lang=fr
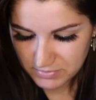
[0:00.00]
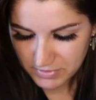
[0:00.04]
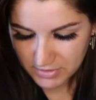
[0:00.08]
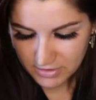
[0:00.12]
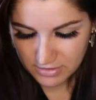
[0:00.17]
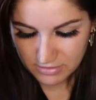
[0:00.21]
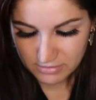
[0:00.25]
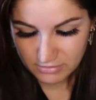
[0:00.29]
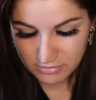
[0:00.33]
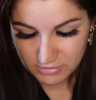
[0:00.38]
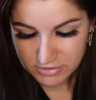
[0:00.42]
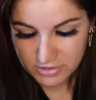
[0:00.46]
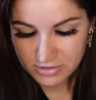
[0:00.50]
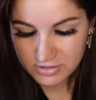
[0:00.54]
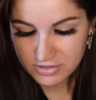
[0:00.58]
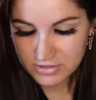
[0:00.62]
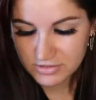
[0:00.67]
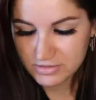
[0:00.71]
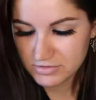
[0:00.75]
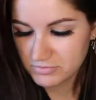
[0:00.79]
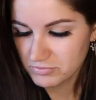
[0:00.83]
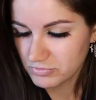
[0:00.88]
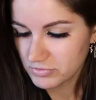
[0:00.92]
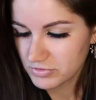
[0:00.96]
pris, alors ça
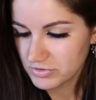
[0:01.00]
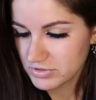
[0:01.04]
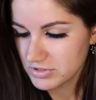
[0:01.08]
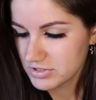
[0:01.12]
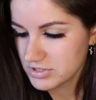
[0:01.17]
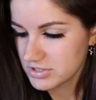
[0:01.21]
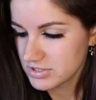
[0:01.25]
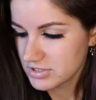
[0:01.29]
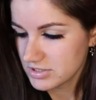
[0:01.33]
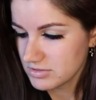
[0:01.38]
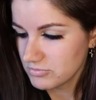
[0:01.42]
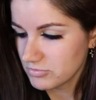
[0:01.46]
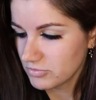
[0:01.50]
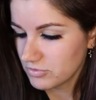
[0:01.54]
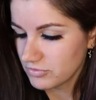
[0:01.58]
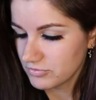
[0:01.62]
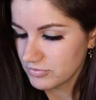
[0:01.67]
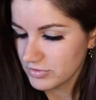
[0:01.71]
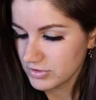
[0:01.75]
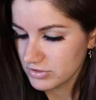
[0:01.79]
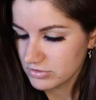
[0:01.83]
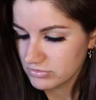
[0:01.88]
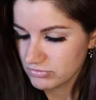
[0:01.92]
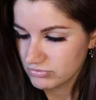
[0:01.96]
c'était pour tester mais en
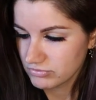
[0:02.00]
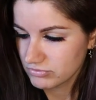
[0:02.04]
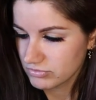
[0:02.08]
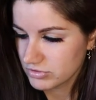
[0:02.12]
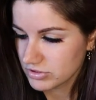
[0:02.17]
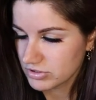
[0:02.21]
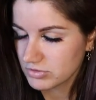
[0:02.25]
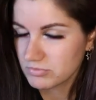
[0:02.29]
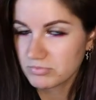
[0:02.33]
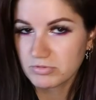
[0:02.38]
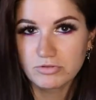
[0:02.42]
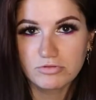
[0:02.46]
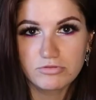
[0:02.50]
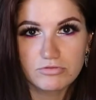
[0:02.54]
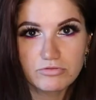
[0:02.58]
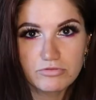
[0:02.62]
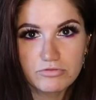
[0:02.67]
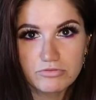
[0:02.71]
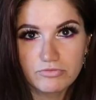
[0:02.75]
fait je sais pas, je le